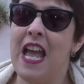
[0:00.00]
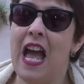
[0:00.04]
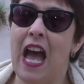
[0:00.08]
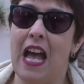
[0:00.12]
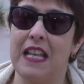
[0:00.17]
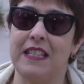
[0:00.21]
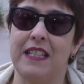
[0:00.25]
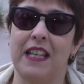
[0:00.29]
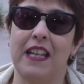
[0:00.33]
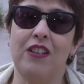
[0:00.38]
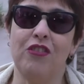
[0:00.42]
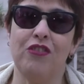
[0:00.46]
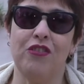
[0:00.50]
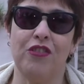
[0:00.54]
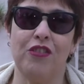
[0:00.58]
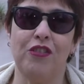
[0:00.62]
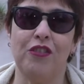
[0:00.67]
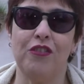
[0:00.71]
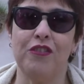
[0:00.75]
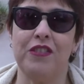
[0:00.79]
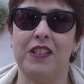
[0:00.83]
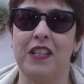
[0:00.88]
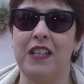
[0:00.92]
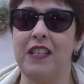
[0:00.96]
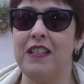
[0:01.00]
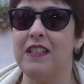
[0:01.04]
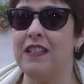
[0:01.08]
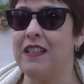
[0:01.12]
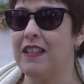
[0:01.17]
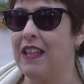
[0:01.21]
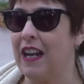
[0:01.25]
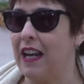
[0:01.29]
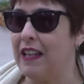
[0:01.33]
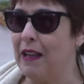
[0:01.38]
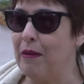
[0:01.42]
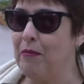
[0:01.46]
Así que nosotros sí
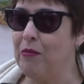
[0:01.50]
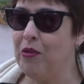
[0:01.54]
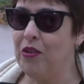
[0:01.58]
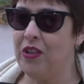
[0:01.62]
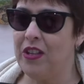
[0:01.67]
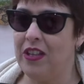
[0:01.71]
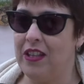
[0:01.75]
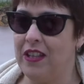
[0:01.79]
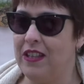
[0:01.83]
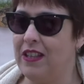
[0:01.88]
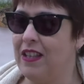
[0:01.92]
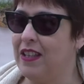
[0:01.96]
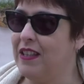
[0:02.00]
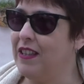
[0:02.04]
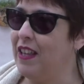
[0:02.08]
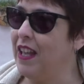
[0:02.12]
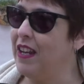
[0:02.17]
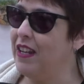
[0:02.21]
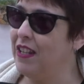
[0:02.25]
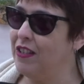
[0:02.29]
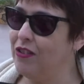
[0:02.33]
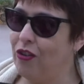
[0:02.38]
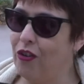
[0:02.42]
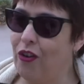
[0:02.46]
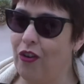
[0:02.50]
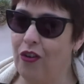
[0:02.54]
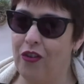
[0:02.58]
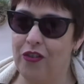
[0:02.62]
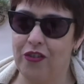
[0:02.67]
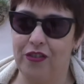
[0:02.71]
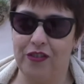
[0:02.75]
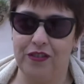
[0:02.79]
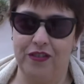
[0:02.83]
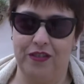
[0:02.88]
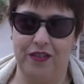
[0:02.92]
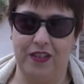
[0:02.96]
tratamos de, estar en
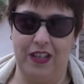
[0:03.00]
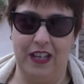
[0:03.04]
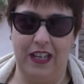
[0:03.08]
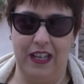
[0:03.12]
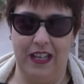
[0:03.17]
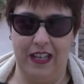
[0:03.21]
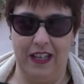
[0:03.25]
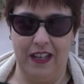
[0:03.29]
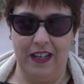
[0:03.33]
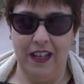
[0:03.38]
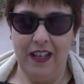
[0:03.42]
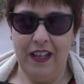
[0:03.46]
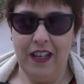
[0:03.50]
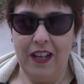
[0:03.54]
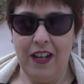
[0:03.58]
todos eh,